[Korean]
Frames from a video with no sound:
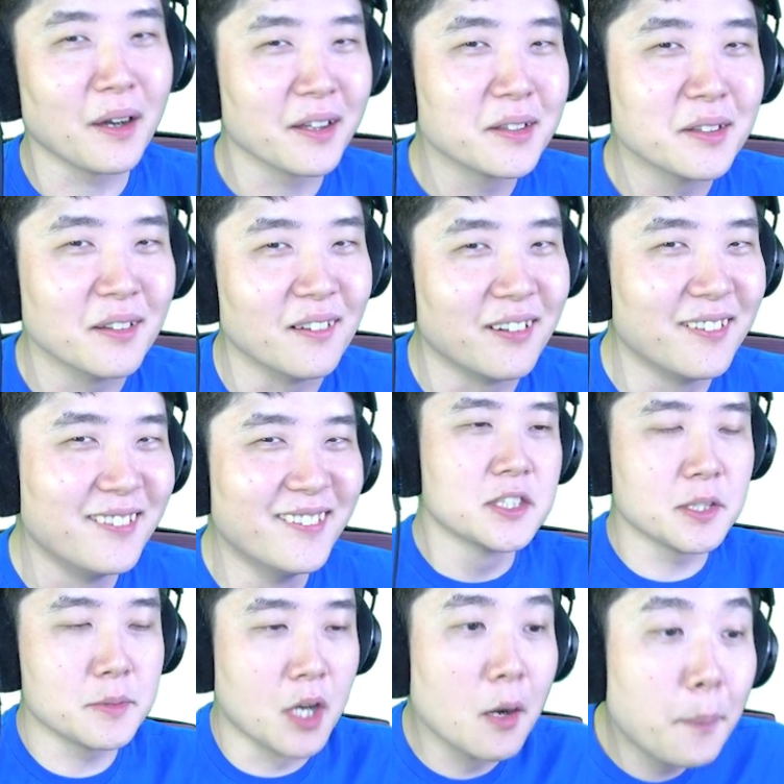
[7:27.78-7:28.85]
봐 이걸.
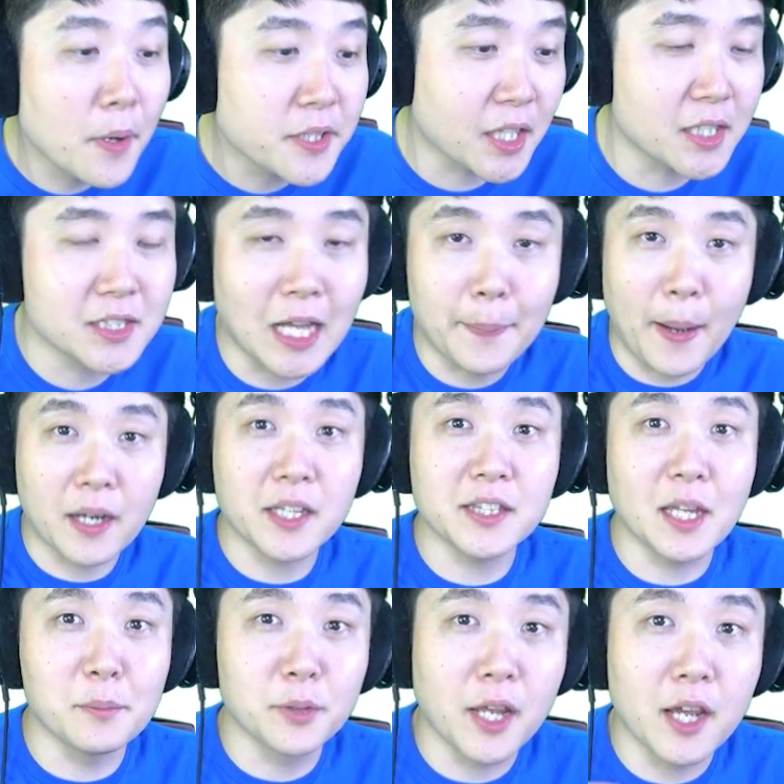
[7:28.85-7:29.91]
지금 열 번째까지 다 봤기
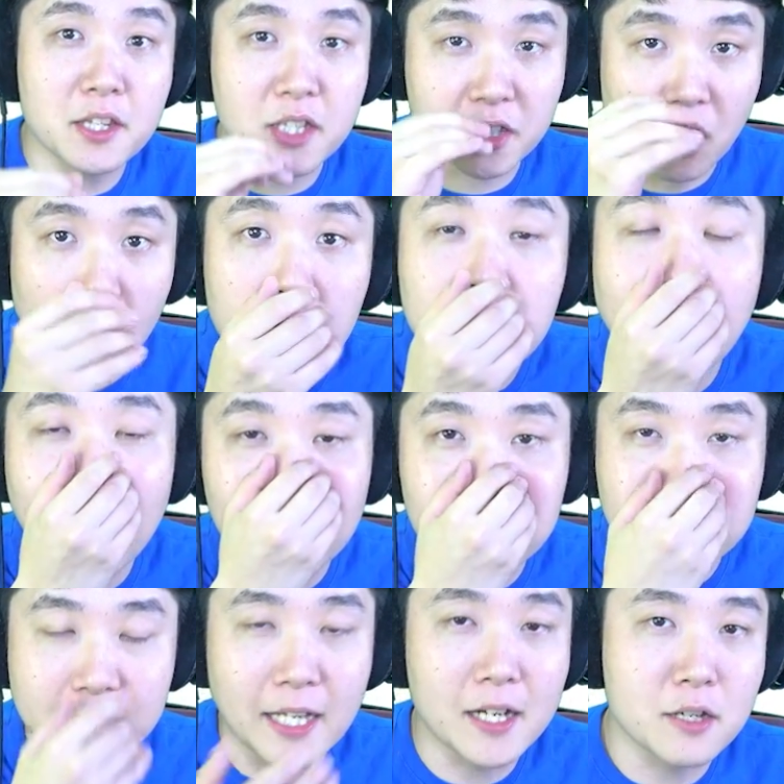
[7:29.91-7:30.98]
때문에 이제
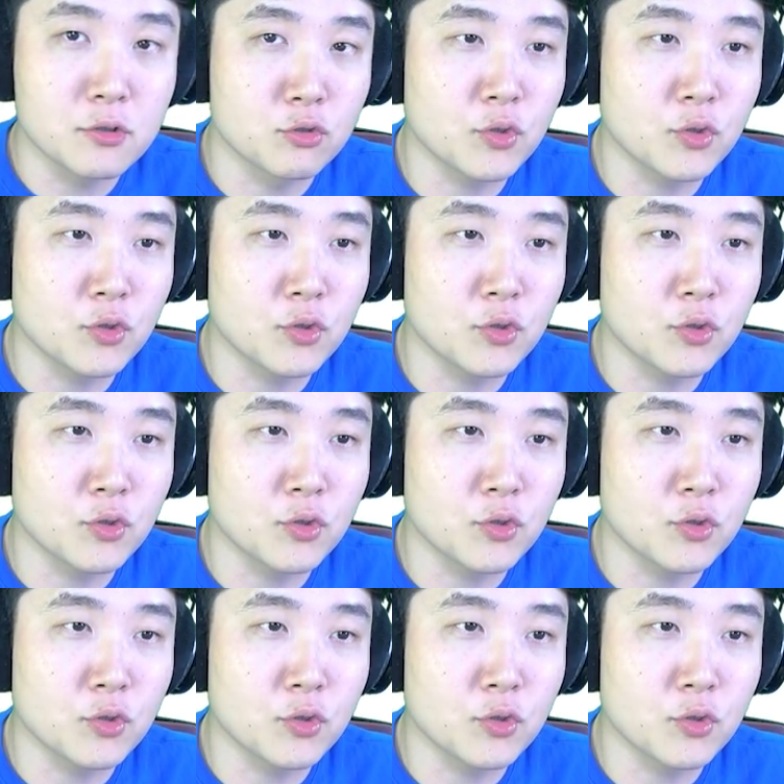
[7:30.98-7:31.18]
결과를 기다리는